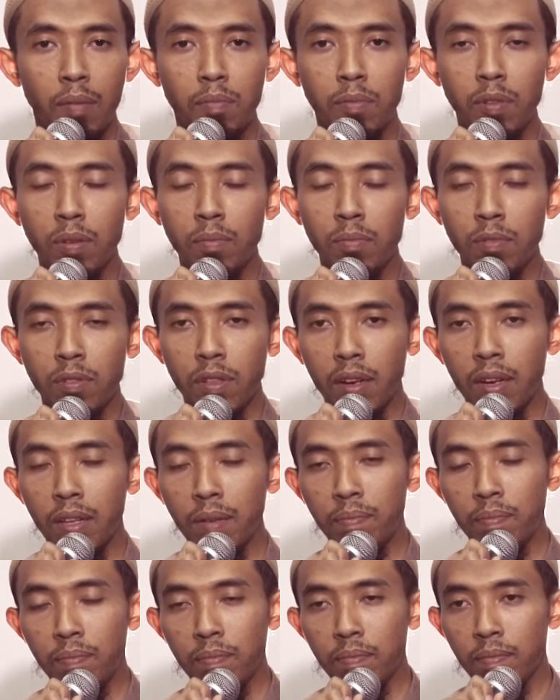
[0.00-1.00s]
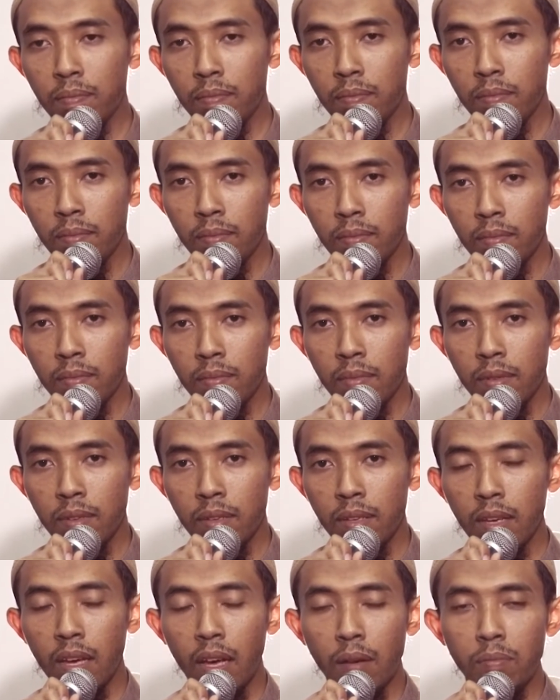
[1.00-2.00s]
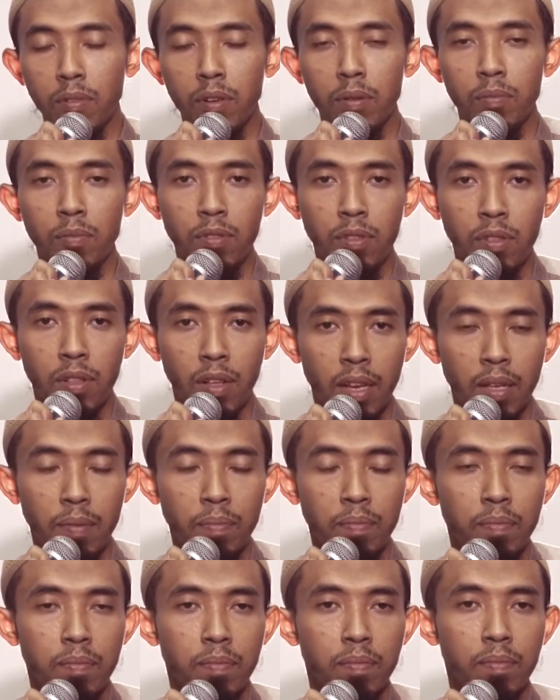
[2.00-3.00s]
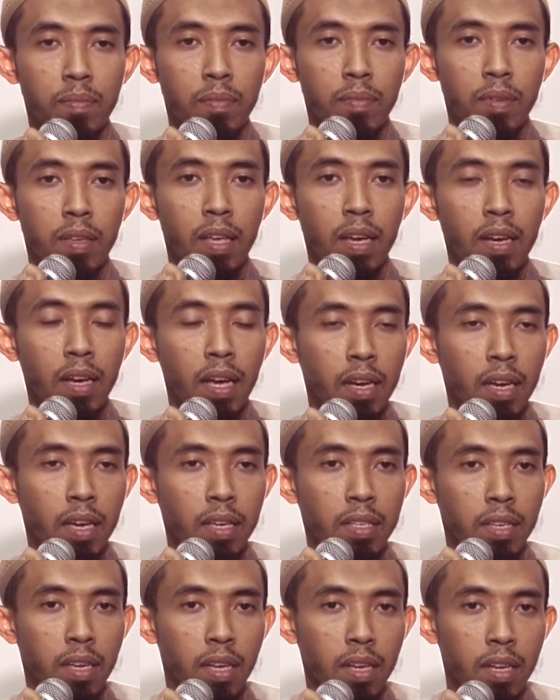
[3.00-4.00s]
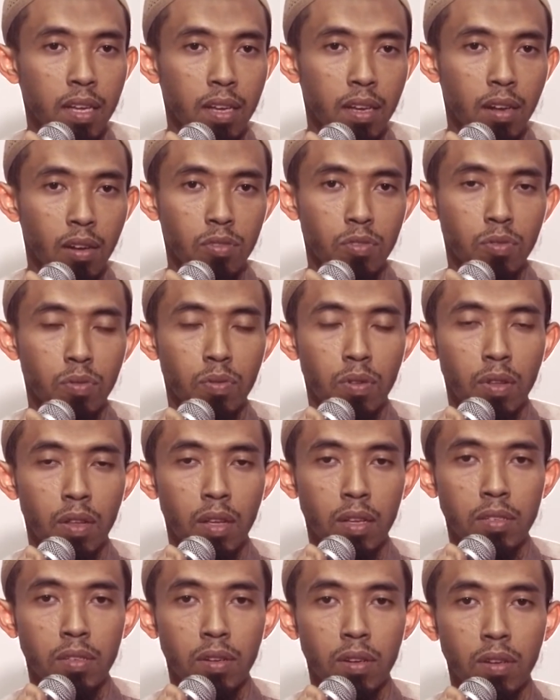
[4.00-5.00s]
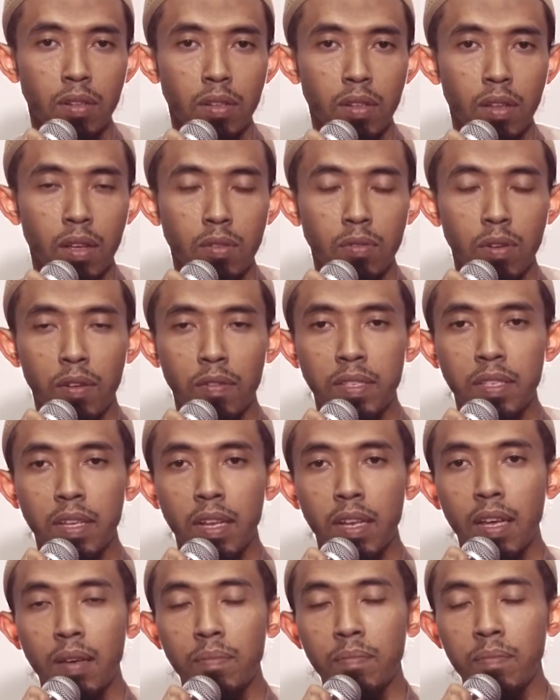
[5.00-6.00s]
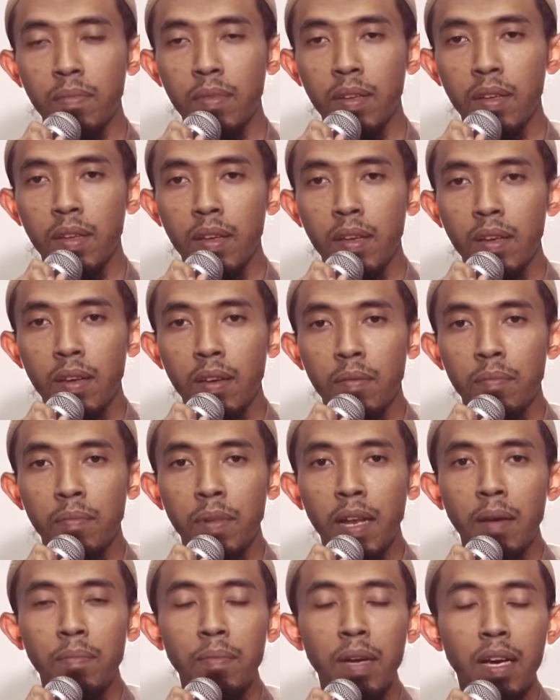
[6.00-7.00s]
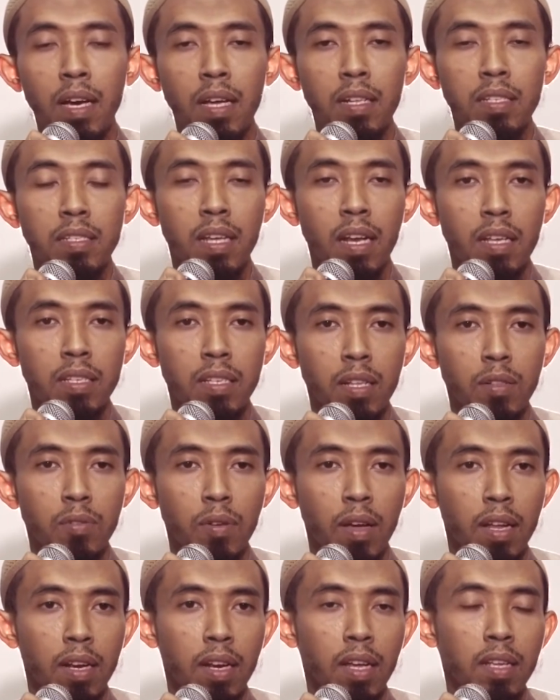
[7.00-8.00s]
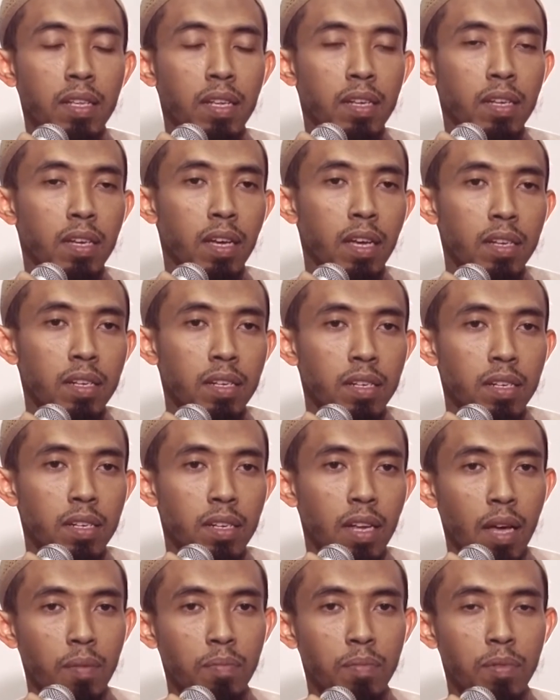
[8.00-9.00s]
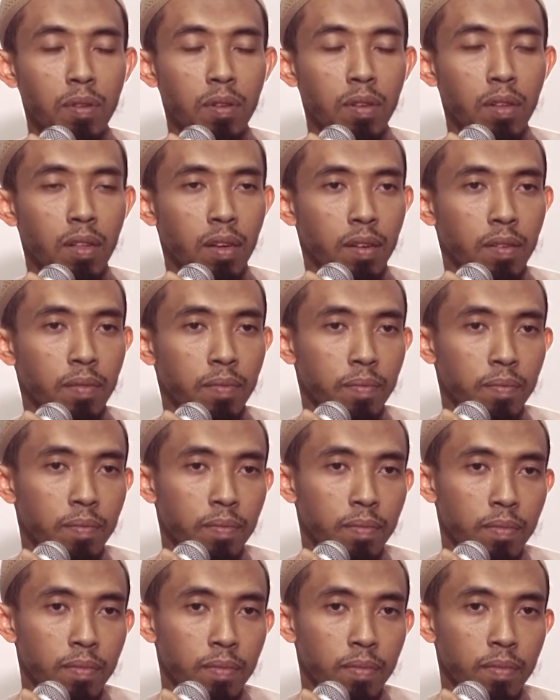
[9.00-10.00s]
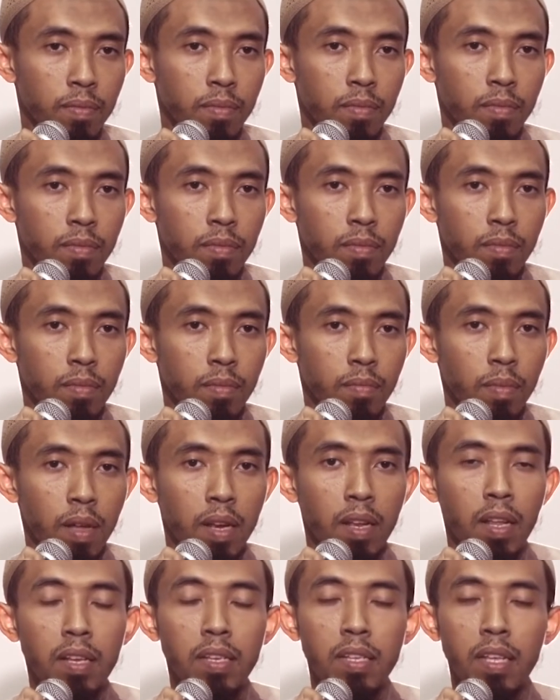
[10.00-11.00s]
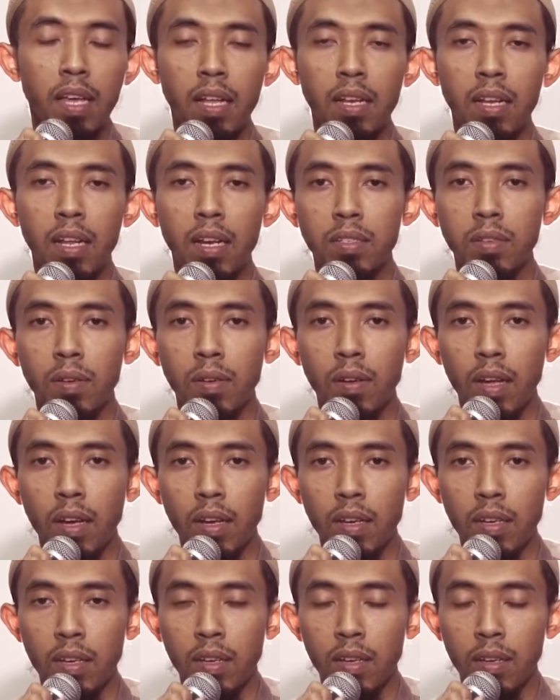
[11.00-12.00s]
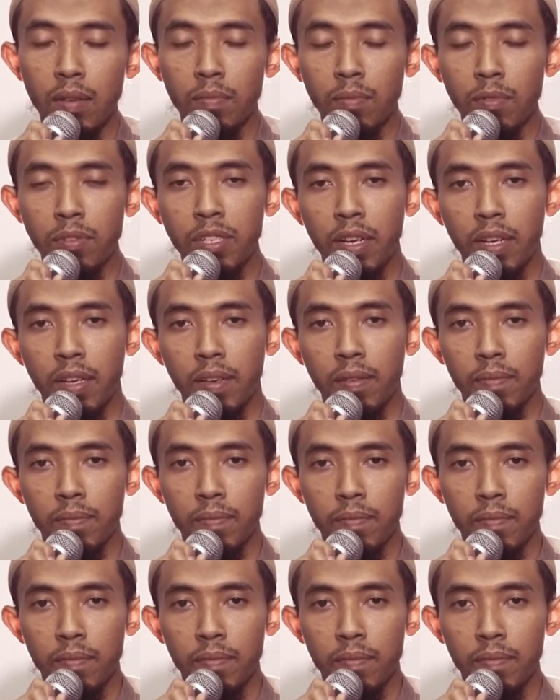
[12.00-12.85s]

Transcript: Abdul Muthalib ya Abdul Muttalib ya kakeknya Rasulullah sallallahu alaihi wasallam menamakan salah satu anaknya dengan Abdullah. Padahal dia adalah seorang musyrik.